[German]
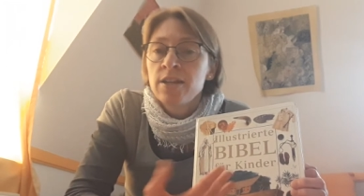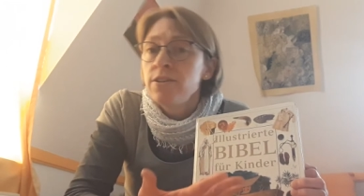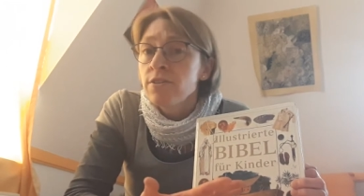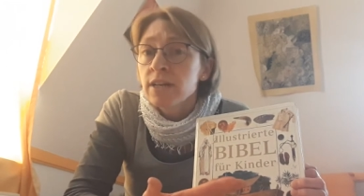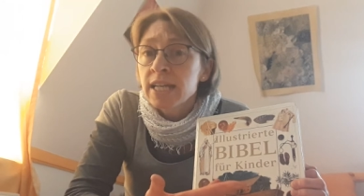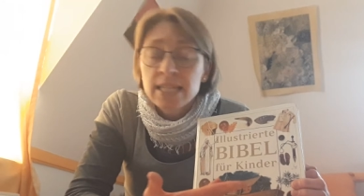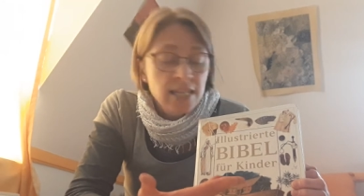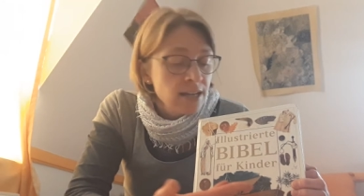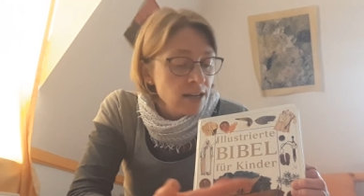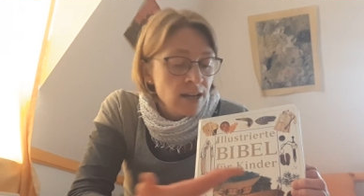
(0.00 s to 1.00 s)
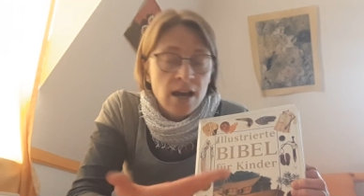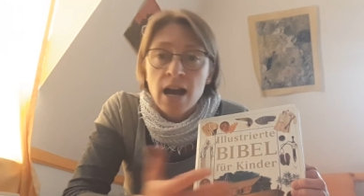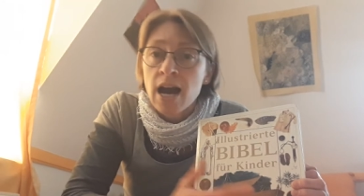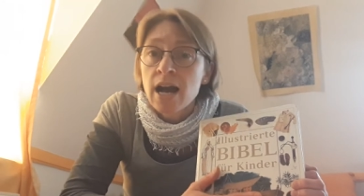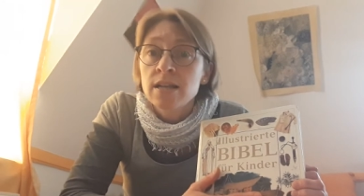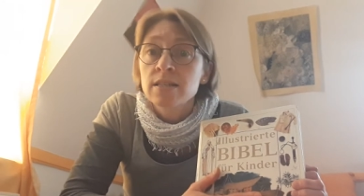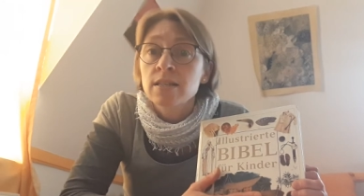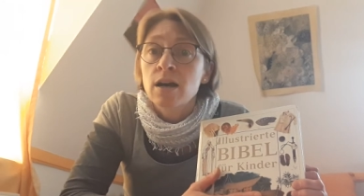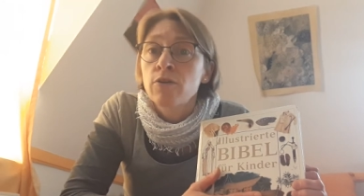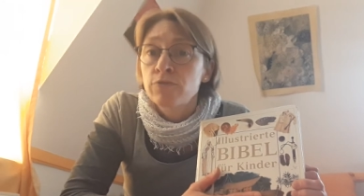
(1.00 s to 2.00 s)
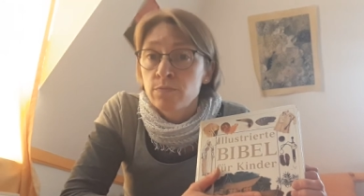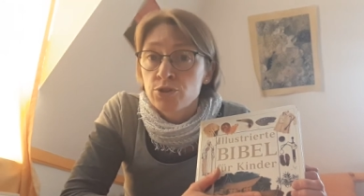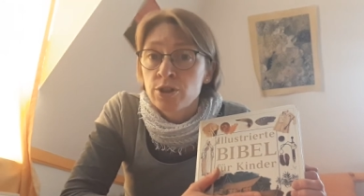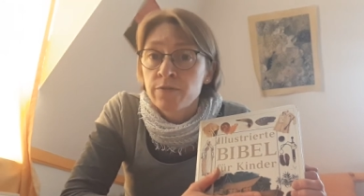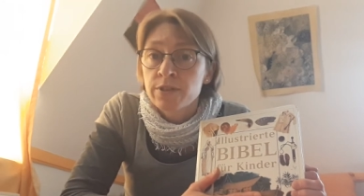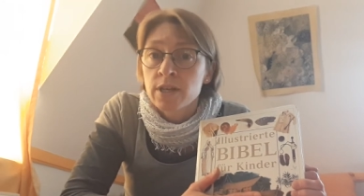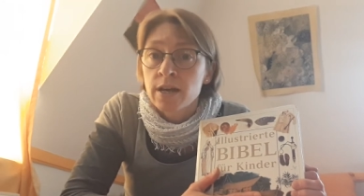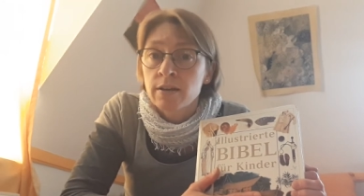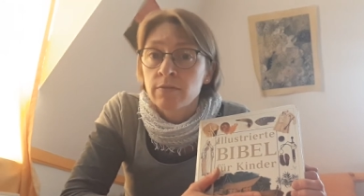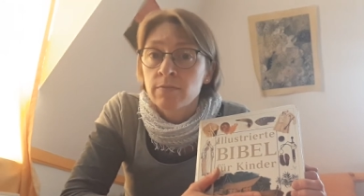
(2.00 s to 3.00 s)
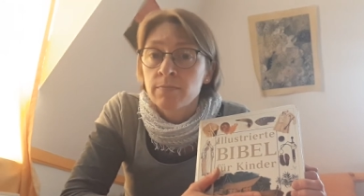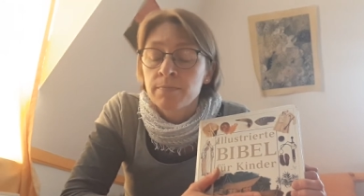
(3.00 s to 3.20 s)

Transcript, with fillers: nirgends hin als auf dem Schiff sein.